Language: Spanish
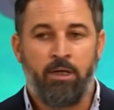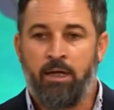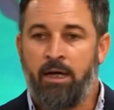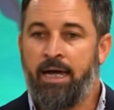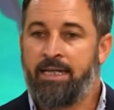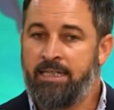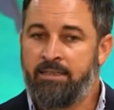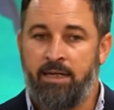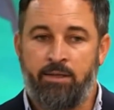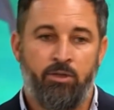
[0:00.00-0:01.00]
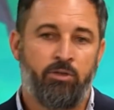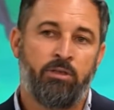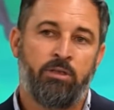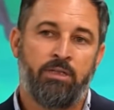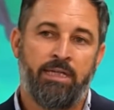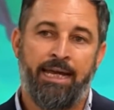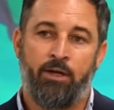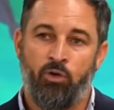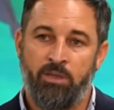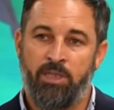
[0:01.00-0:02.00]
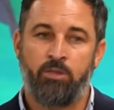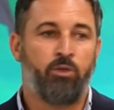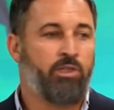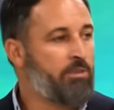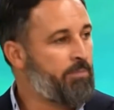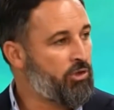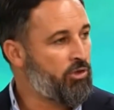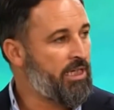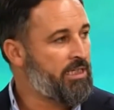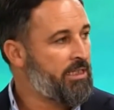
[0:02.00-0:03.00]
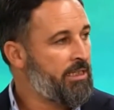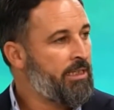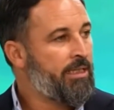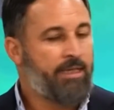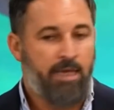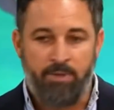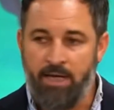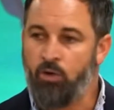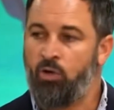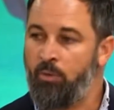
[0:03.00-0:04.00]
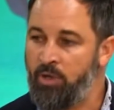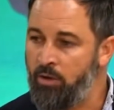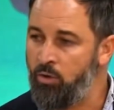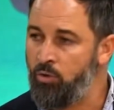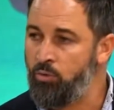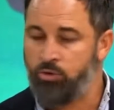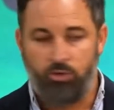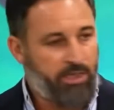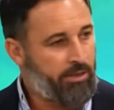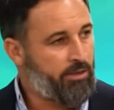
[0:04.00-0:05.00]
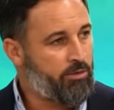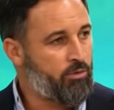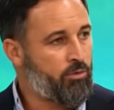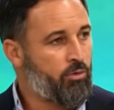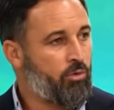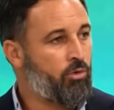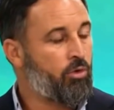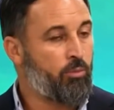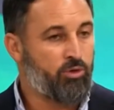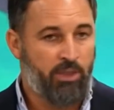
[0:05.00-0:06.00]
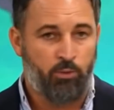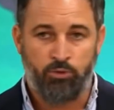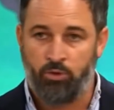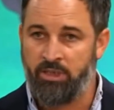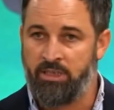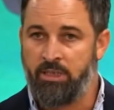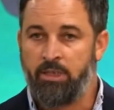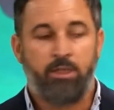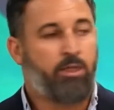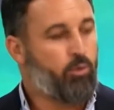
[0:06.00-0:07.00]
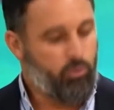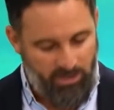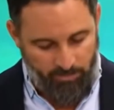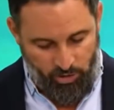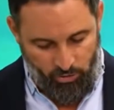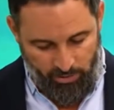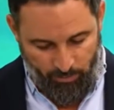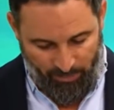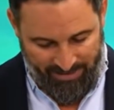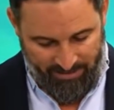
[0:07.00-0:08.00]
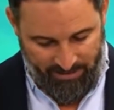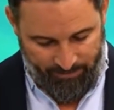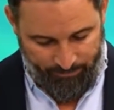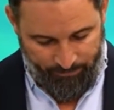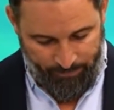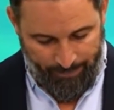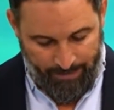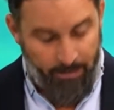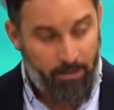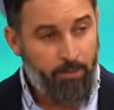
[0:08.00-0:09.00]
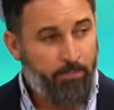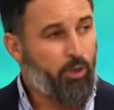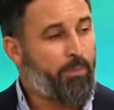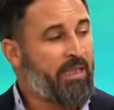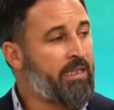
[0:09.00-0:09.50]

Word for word: a esa extracción y al acogimiento de esas personas que habían colaborado con nuestro ejército como traductores y con nuestra misión diplomática. Pero pedir el